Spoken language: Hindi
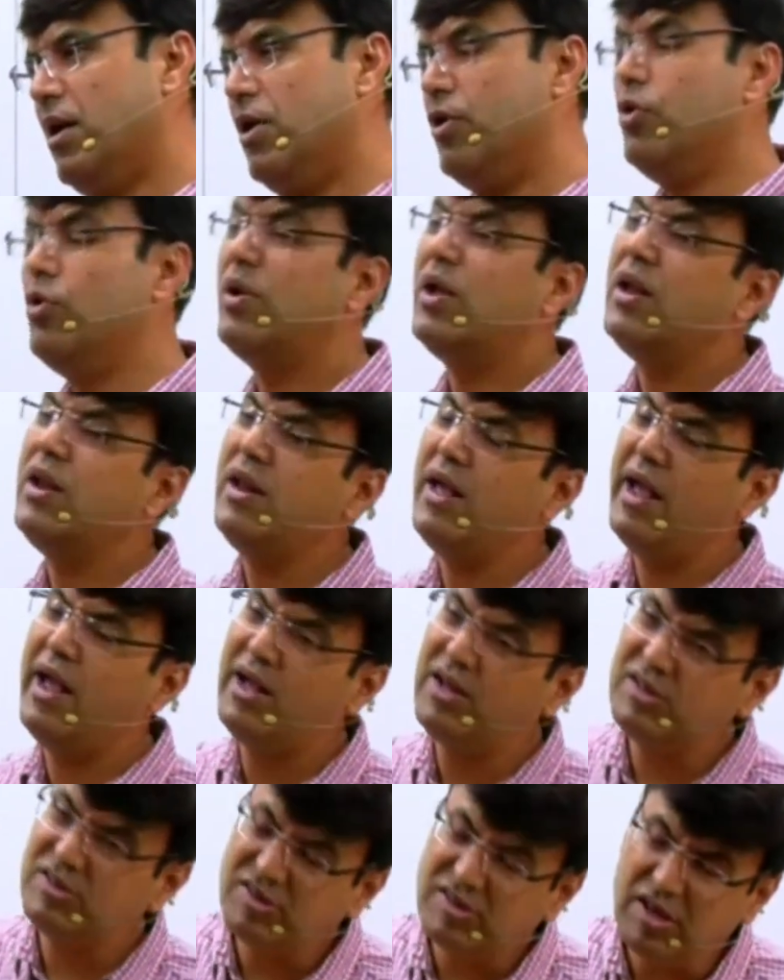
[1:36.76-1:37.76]
यू कैन
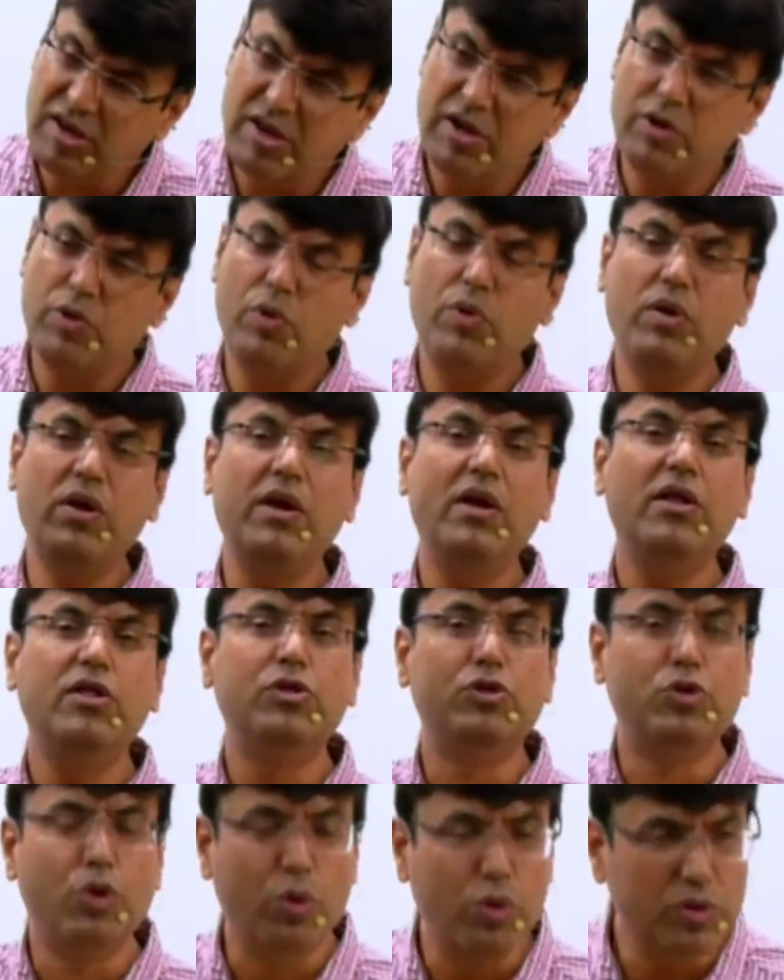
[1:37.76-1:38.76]
एक्सेल इन ओनली
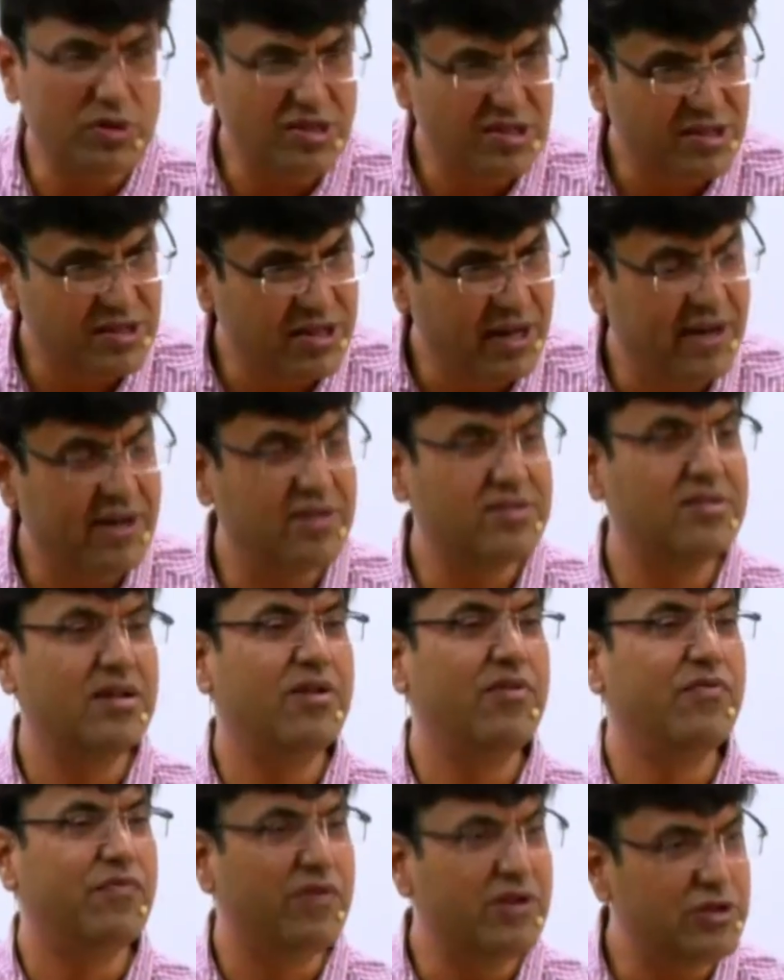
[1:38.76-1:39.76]
दोज थिंग्स
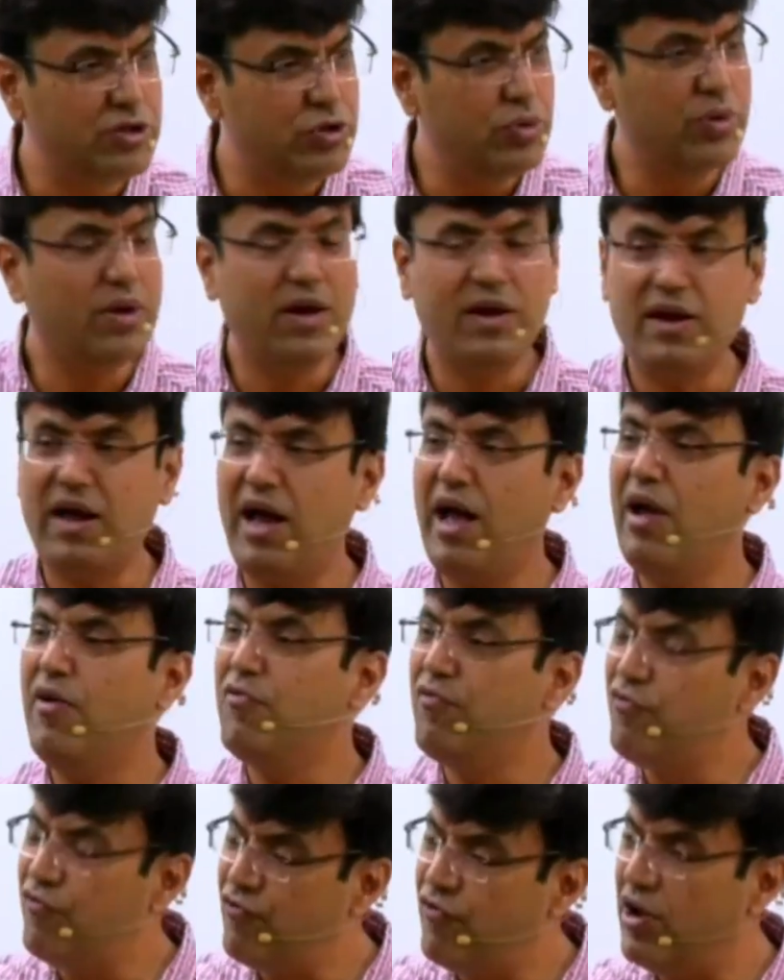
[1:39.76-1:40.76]
इन विच यू कैन हैव
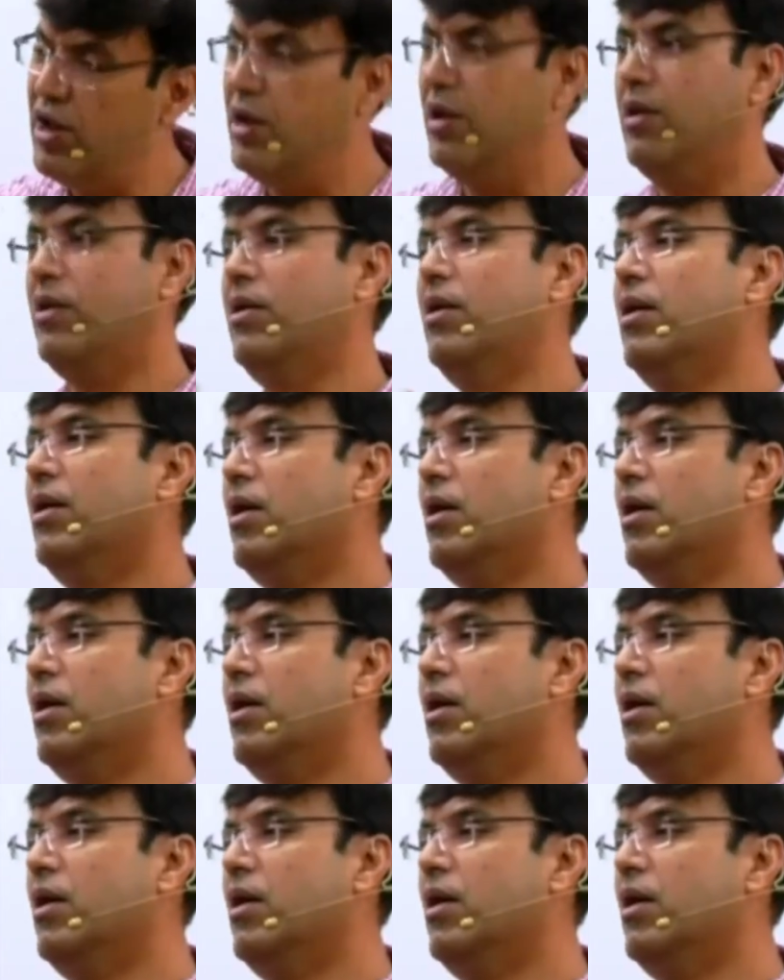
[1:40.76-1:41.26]
फन